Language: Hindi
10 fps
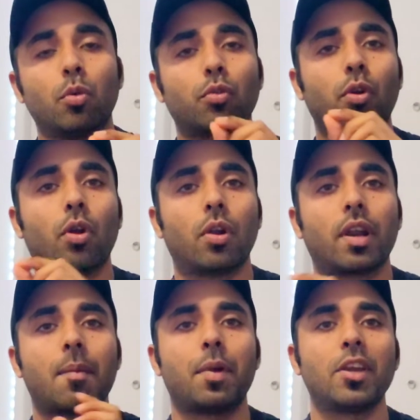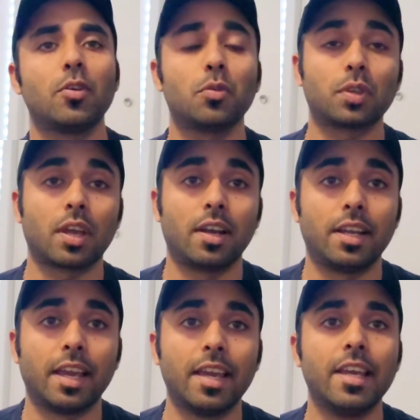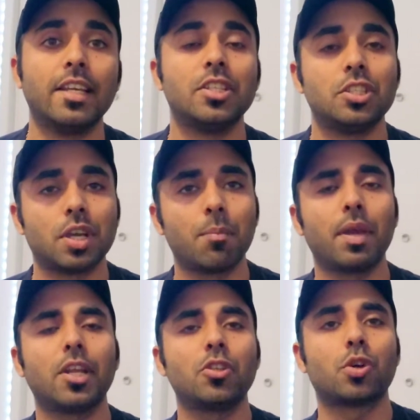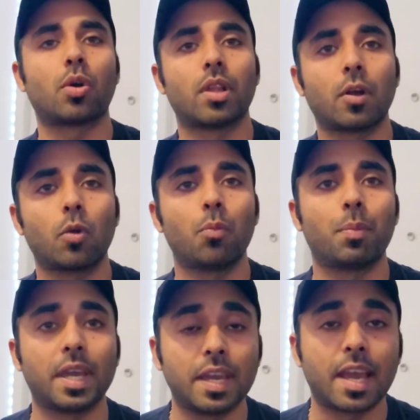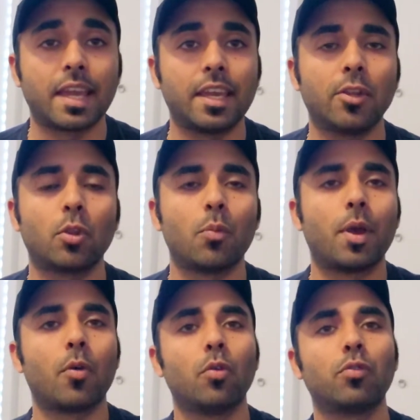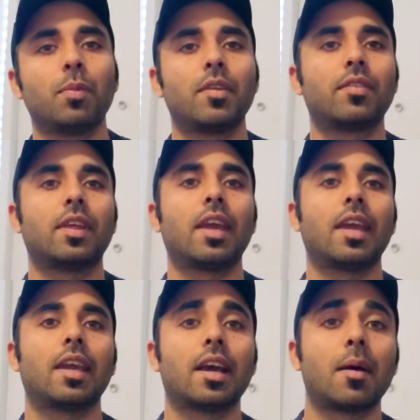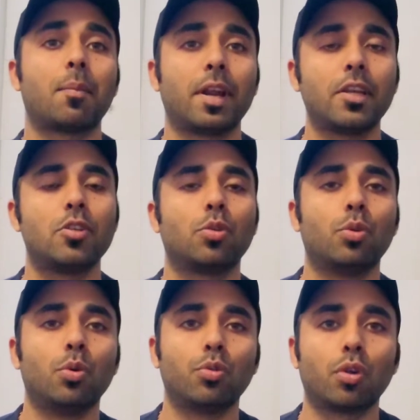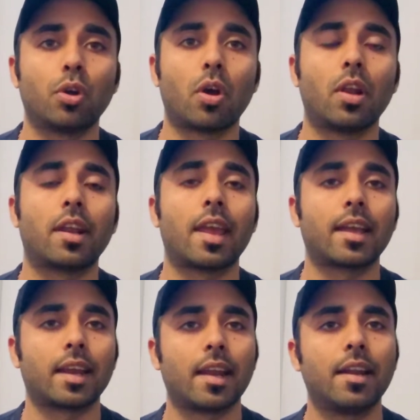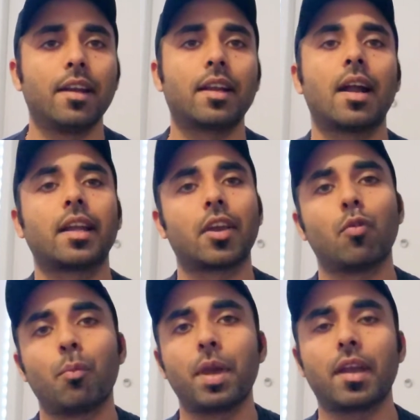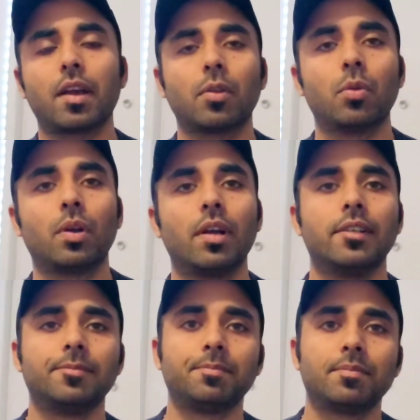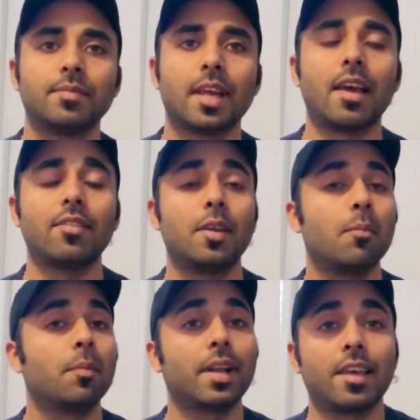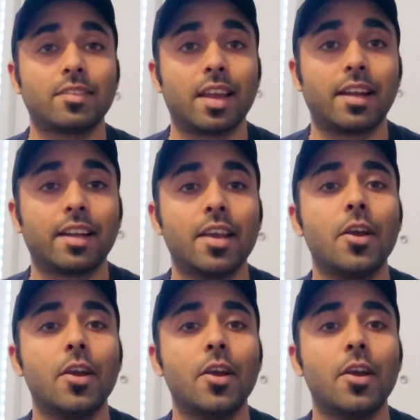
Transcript: 200 डॉलर आपने यूज़ कर लिए जब मेरी 14 को पे आएगी तो मैं उसमें से अपने जो 200 डॉलर हैं क्रेडिट कार्ड के वो पे कर दूंगा एज सिंपल एज दैट